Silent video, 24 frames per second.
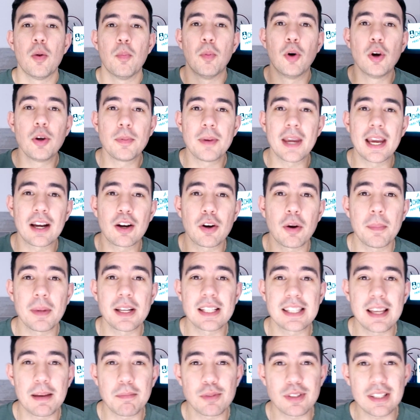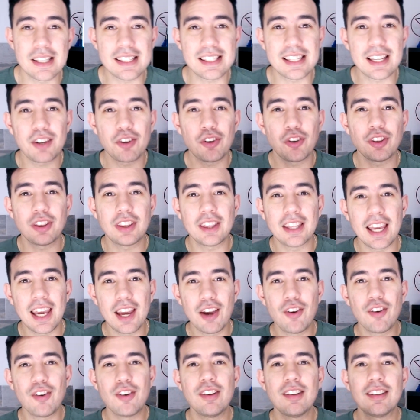Muy bien, comenzamos este
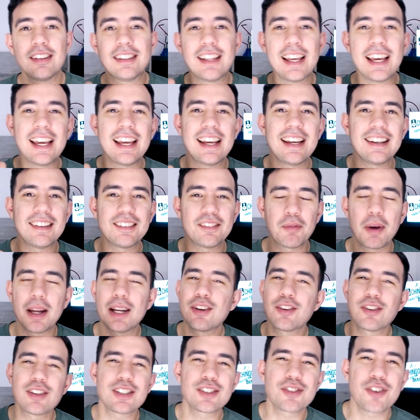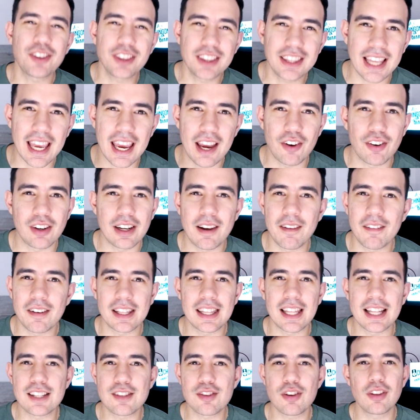conteo de... Bueno, no es conteo, la
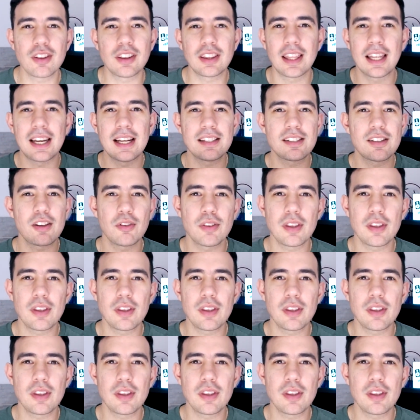verdad son tres